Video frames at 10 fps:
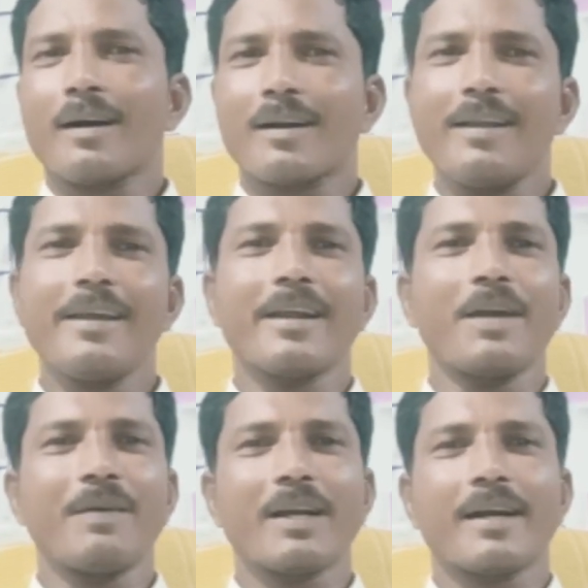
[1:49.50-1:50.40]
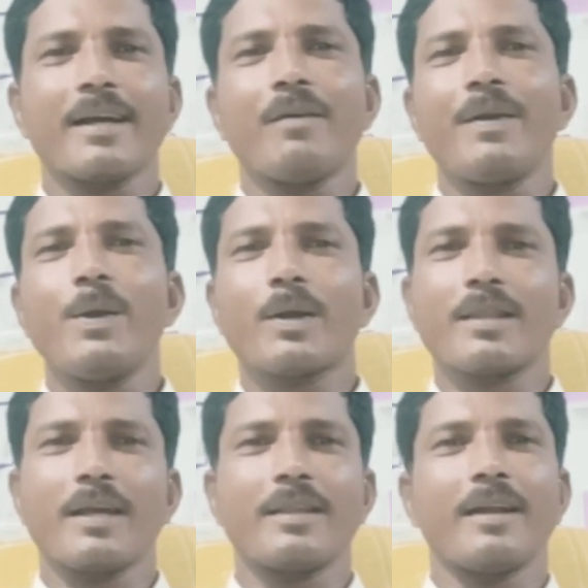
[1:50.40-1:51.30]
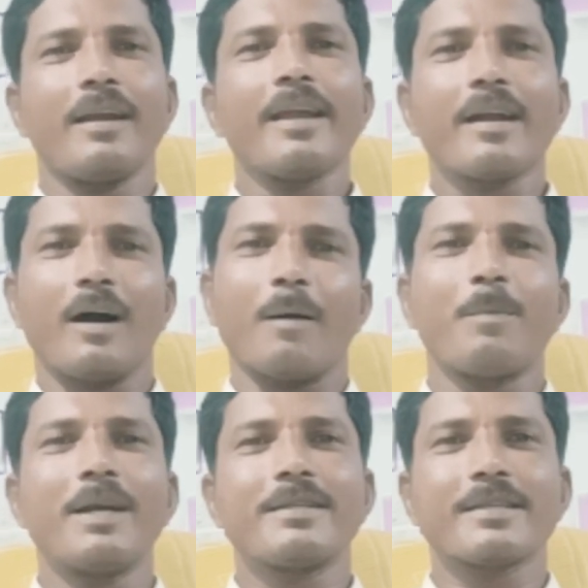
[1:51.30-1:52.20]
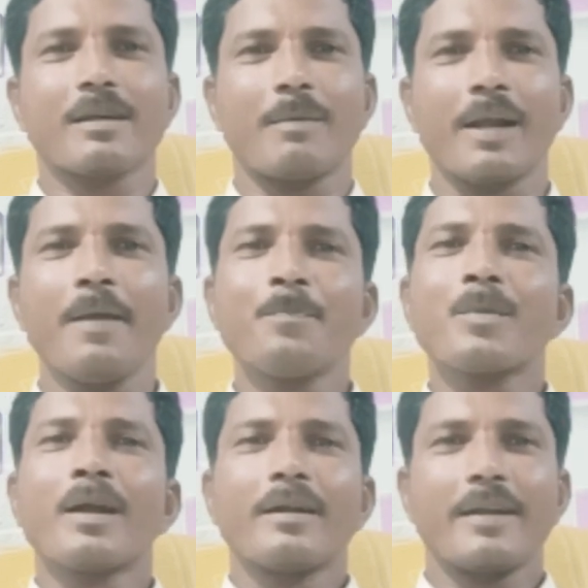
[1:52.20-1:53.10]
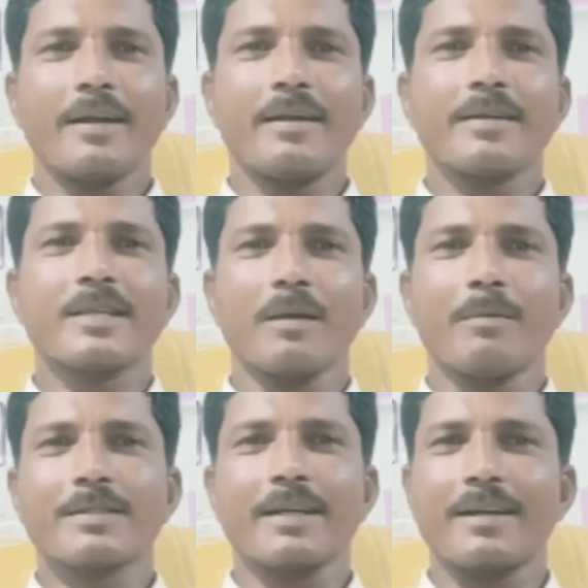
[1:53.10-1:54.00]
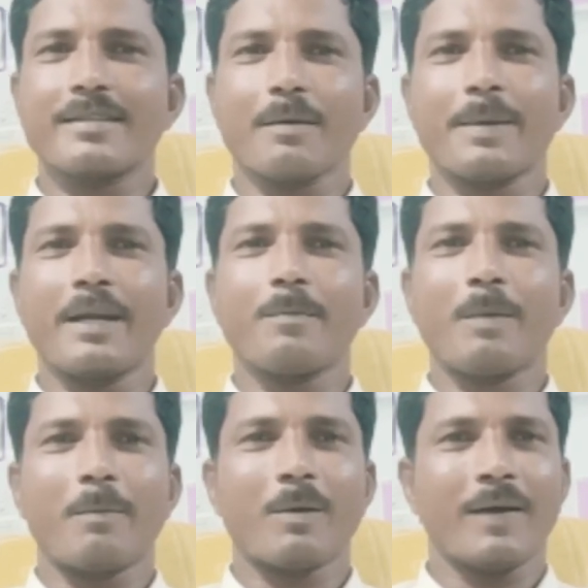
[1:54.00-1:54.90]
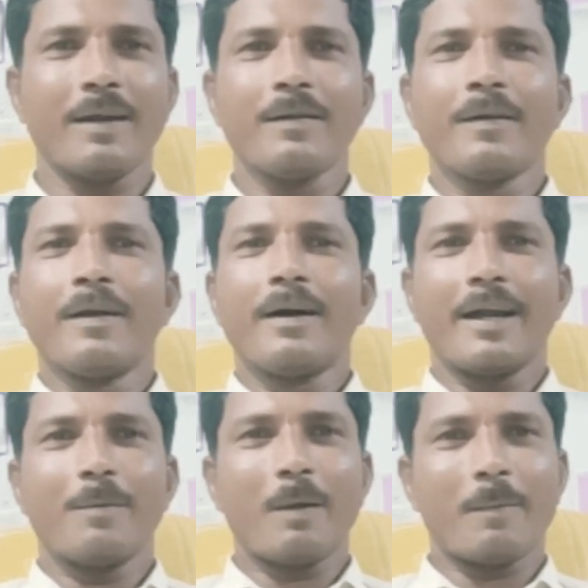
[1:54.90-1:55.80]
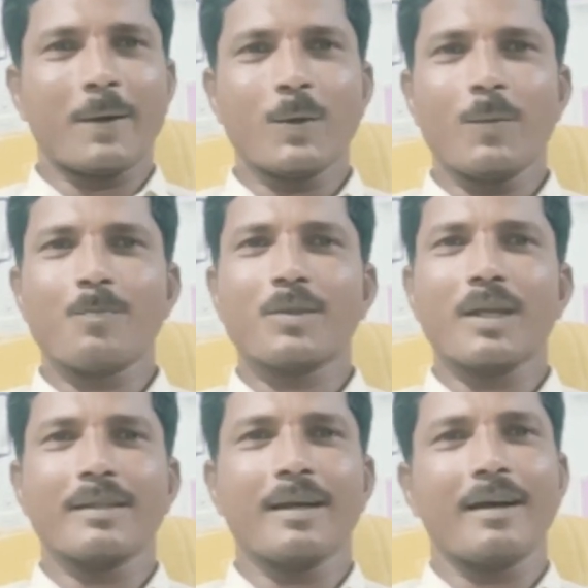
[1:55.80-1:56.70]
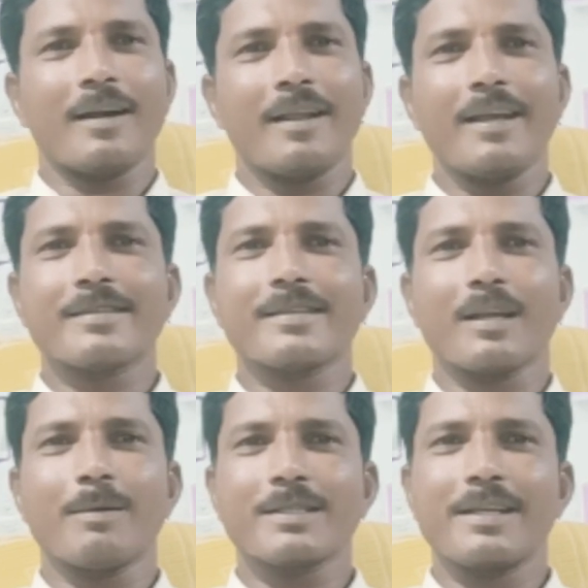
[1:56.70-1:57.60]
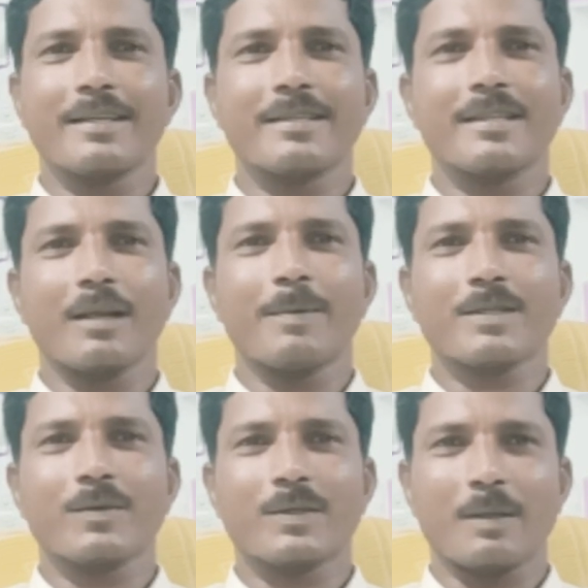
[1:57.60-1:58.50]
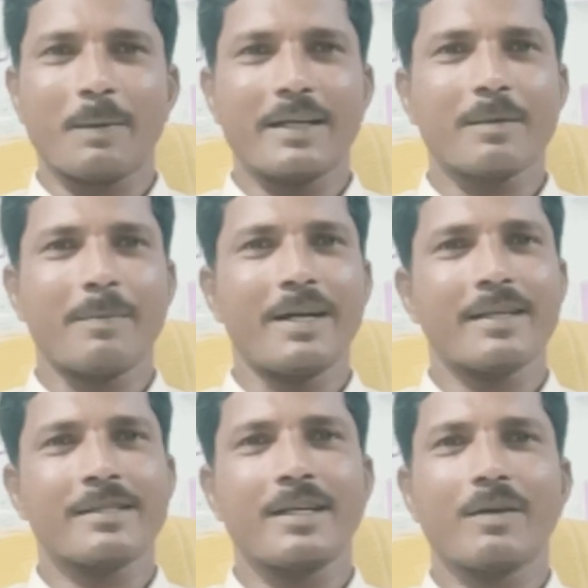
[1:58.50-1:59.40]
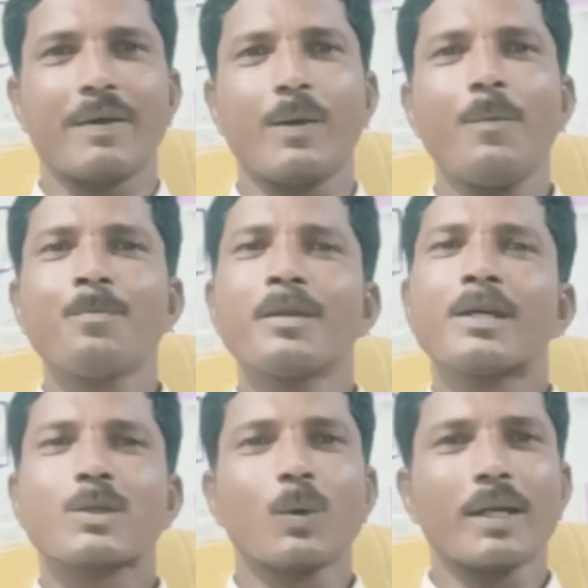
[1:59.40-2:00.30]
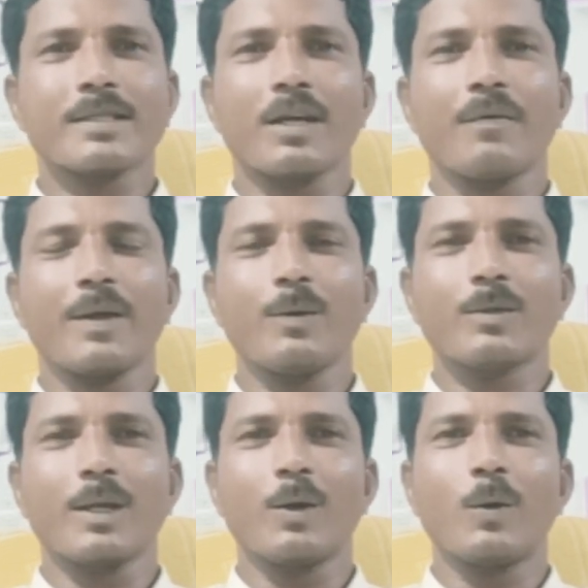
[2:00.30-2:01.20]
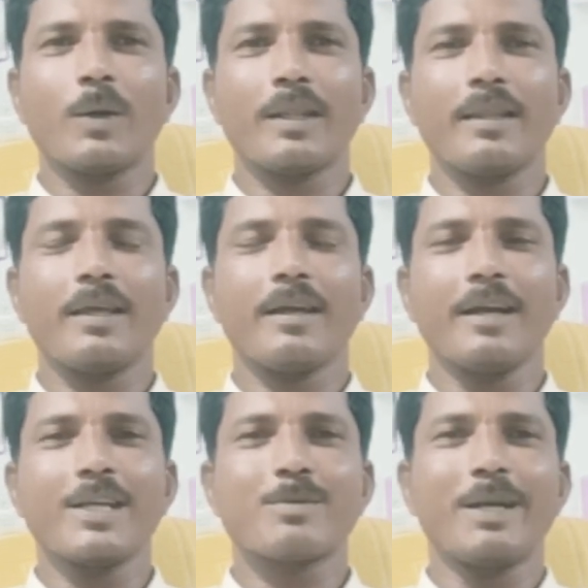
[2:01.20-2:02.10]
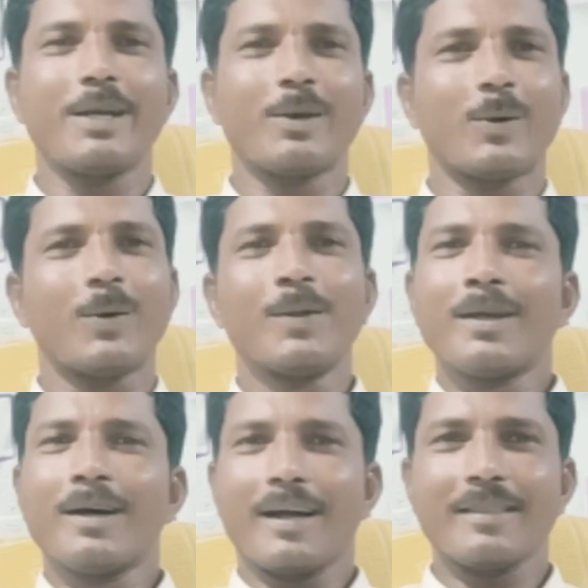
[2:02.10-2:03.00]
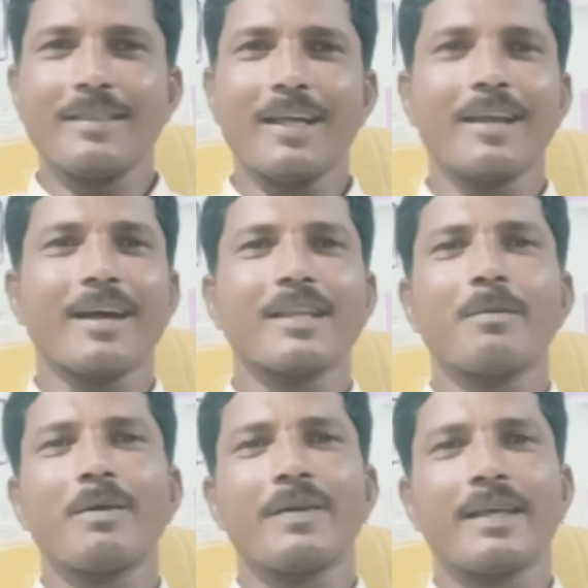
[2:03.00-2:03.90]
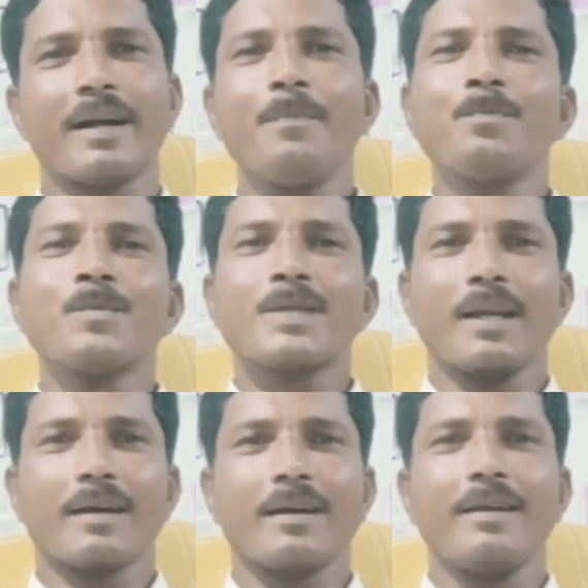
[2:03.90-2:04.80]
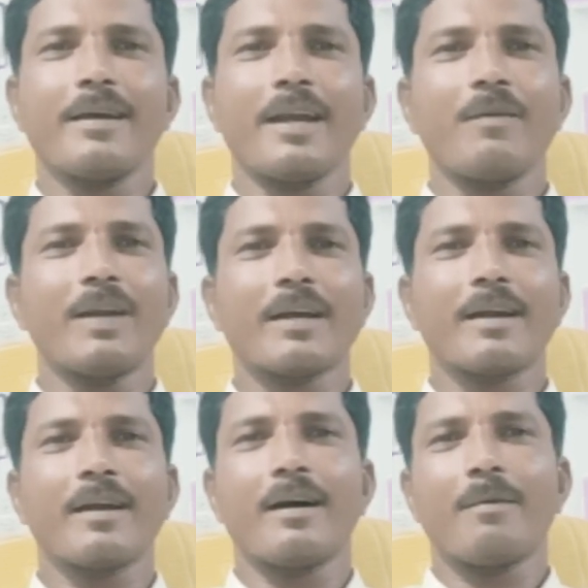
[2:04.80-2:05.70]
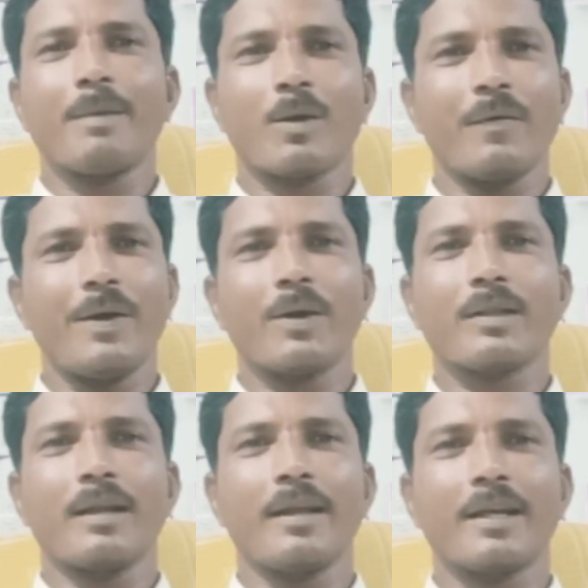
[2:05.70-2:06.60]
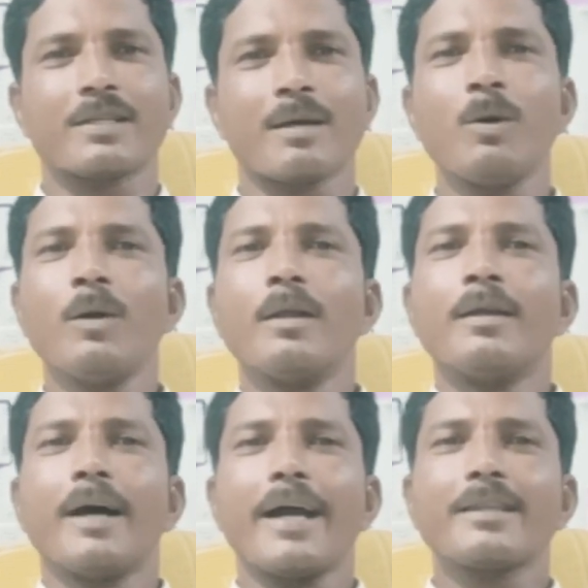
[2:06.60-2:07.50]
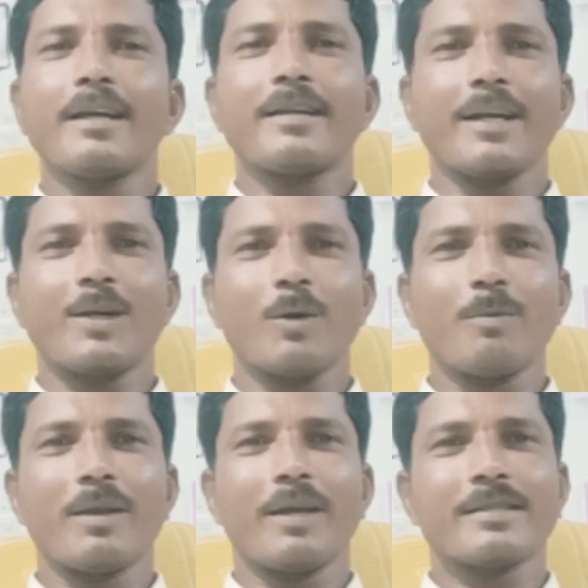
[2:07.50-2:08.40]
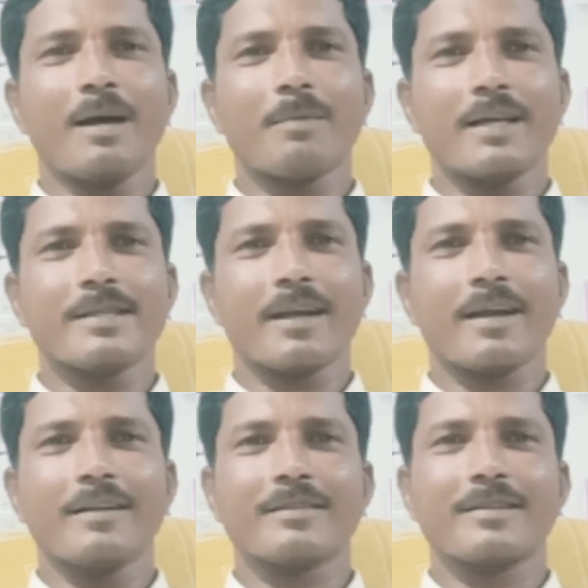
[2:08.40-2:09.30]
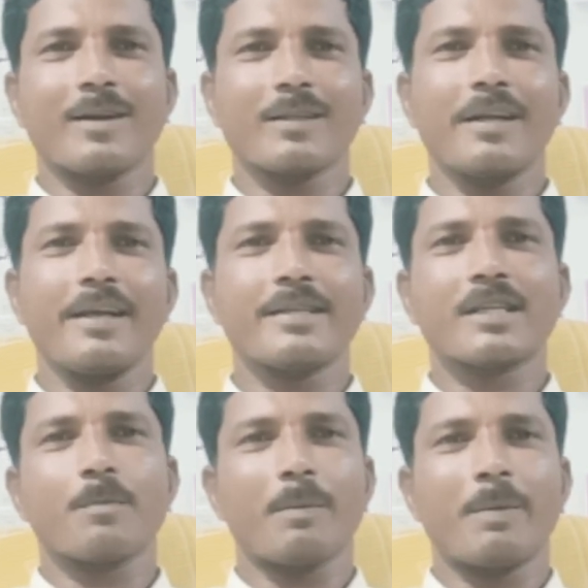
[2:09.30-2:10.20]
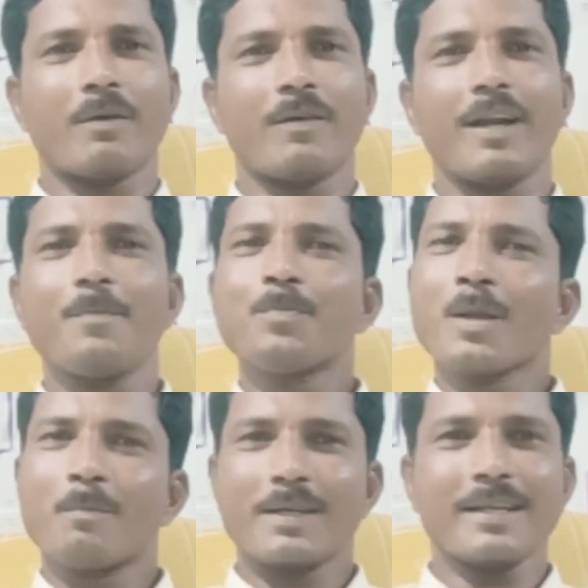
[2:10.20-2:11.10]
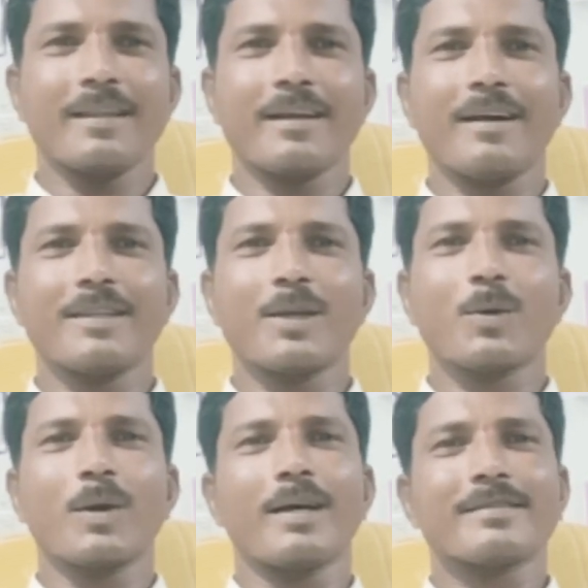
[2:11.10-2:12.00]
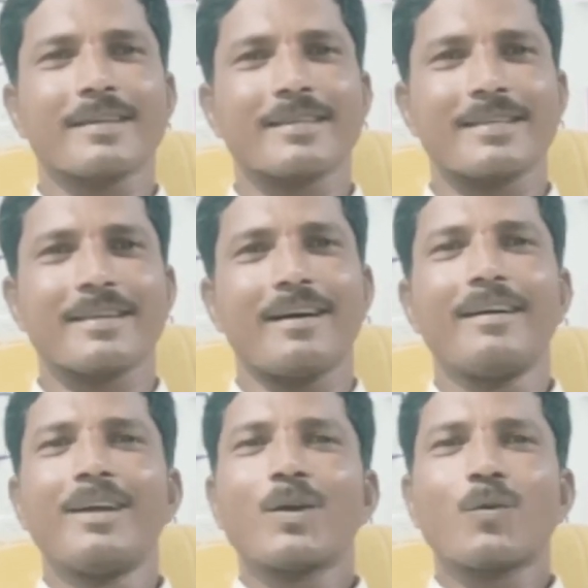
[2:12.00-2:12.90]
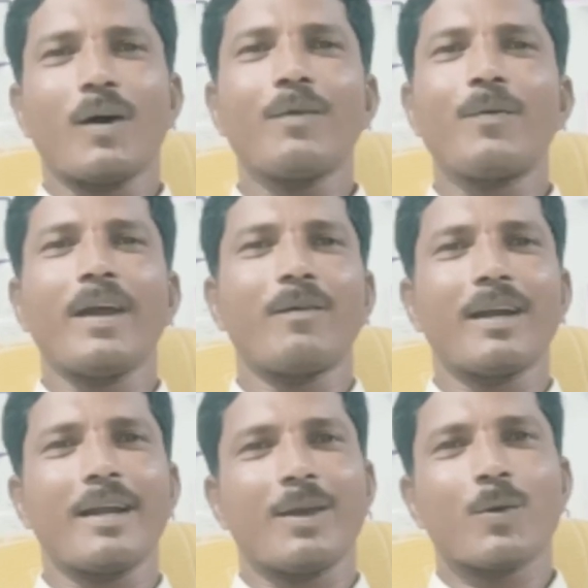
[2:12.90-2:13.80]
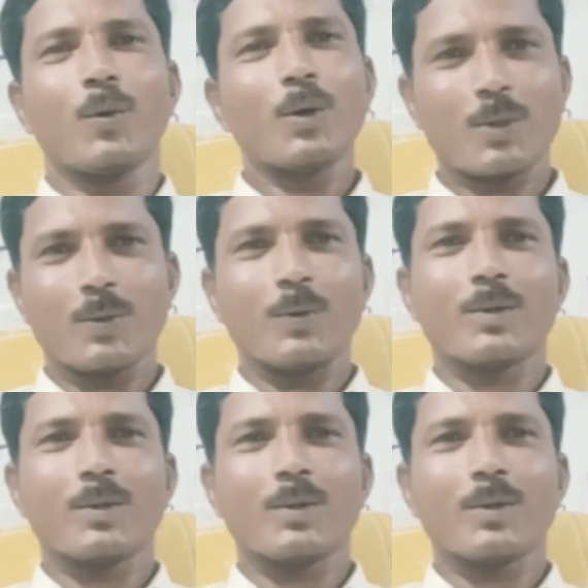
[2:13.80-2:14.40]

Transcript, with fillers: క్లియర్ అండ్ వెల్కట్గా వీడియో కింద అయితే లింక్ అప్డేట్ చేస్తామండి టెట్ సిలబస్ టెట్ సెపరేట్ పేపర్ వన్ అండ్ పేపర్ టూ తర్వాత డిఎస్సి సిలబస్ డిఎస్సి సిలబస్ సెపరేట్ సెపరేట్ ఎస్జెటిక్ వేరు స్కూల్ అసిస్టెంట్ వేరు తెలుగు హిందీ ఇంగ్లీష్ మీడియంలో అందరికీ అర్థమయ్యే విధంగా చాలా క్లియర్ అండ్ వెల్కట్గా మీకు వీడియో కింద లింక్ ఇచ్చాము అయితే టెట్ మీరు ఎగ్జామ్ రాశాక తర్వాత డిఎస్సికి ప్రిపేర్ అవ్వండి ప్రశాంతంగా అందరూ కూడా సక్సెస్గా క్వాలిఫై అవ్వాలని కోరుతూ